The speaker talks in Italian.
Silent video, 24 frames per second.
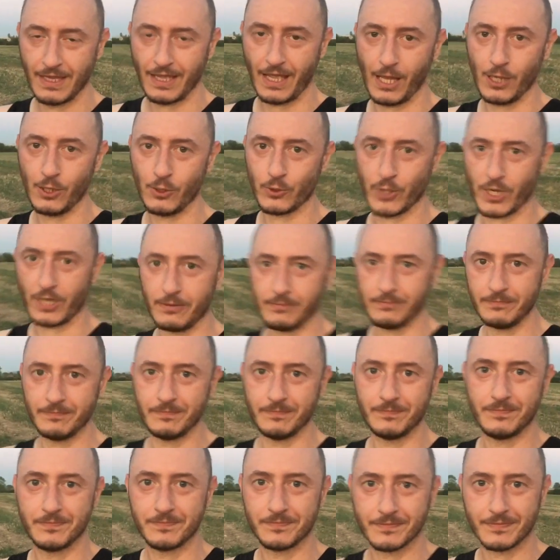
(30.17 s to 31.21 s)
Allora,
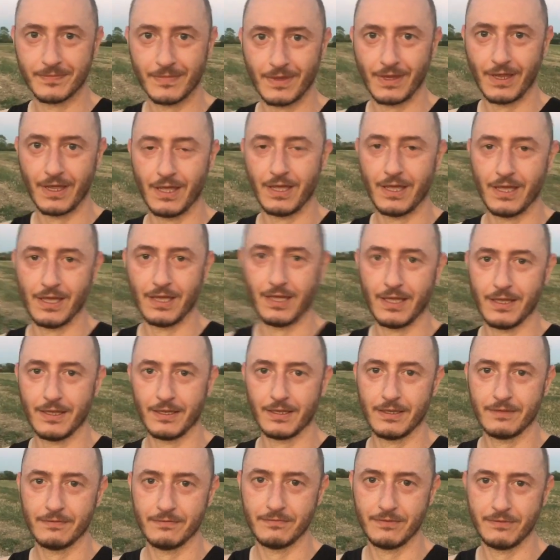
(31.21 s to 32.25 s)
eh,
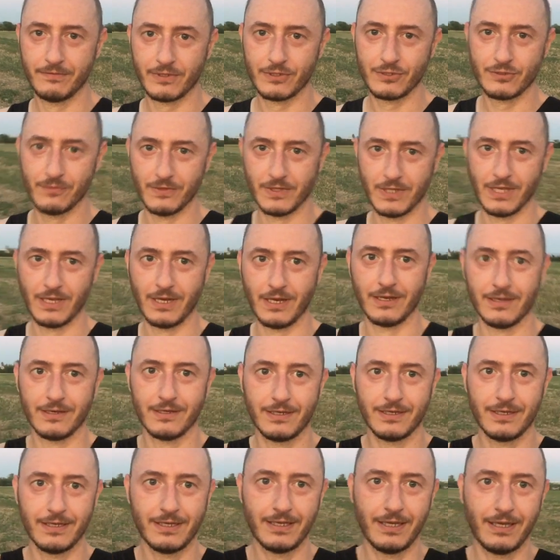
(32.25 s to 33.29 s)
vi faccio vedere
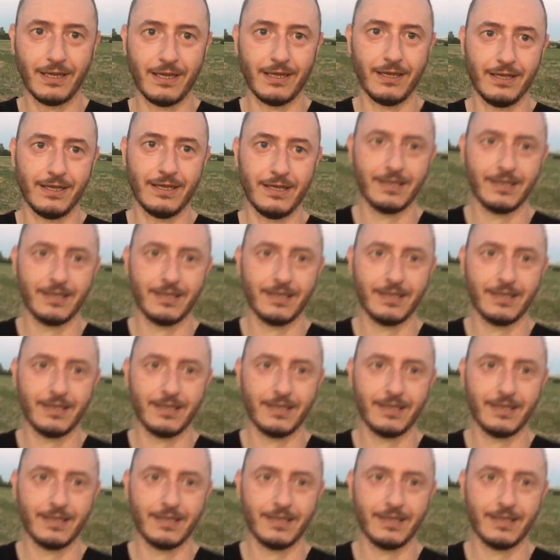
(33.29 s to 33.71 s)
che